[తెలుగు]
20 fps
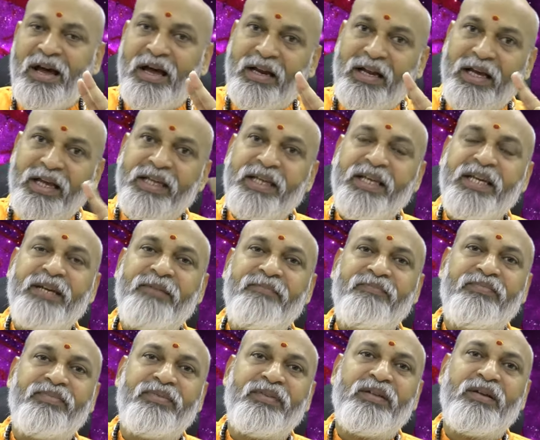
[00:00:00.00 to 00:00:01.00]
అలాగే
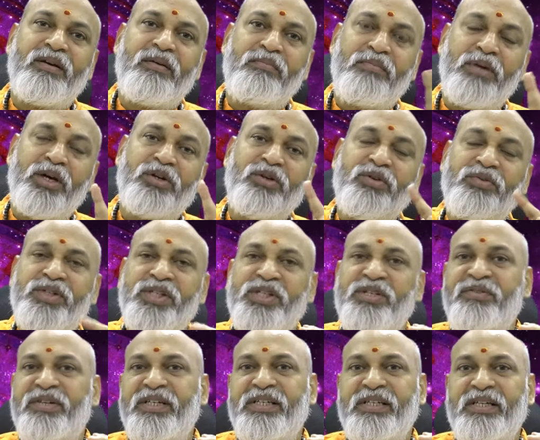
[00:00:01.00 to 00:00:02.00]
మరొక
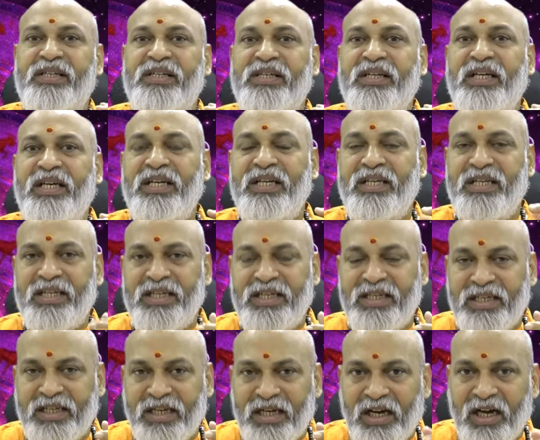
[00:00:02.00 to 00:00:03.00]
విషయం ఏంటంటే ఈ
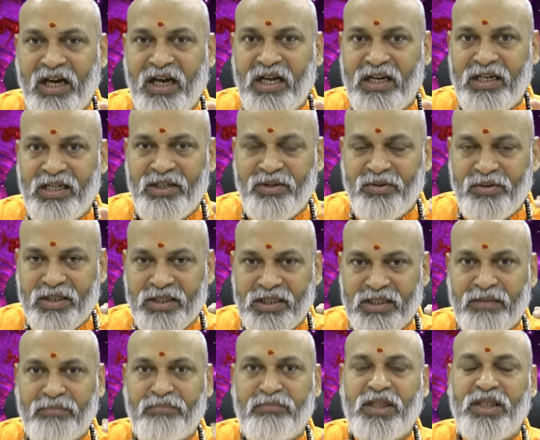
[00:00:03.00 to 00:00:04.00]
గ్రహాల యొక్క
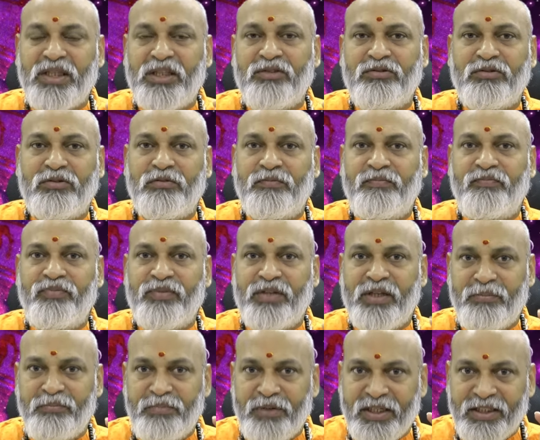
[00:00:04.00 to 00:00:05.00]
సంబంధం
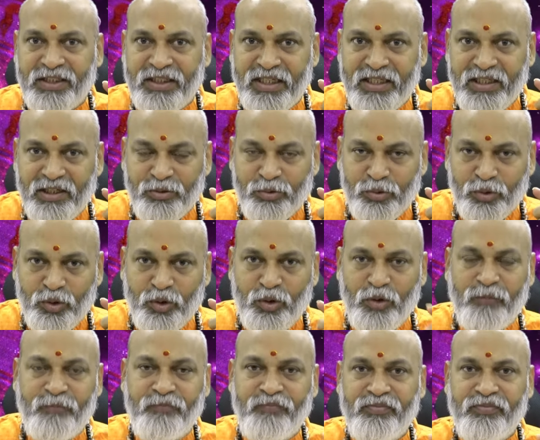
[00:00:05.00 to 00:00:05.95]
ఎప్పుడైతే ఇక్కడ ఉందో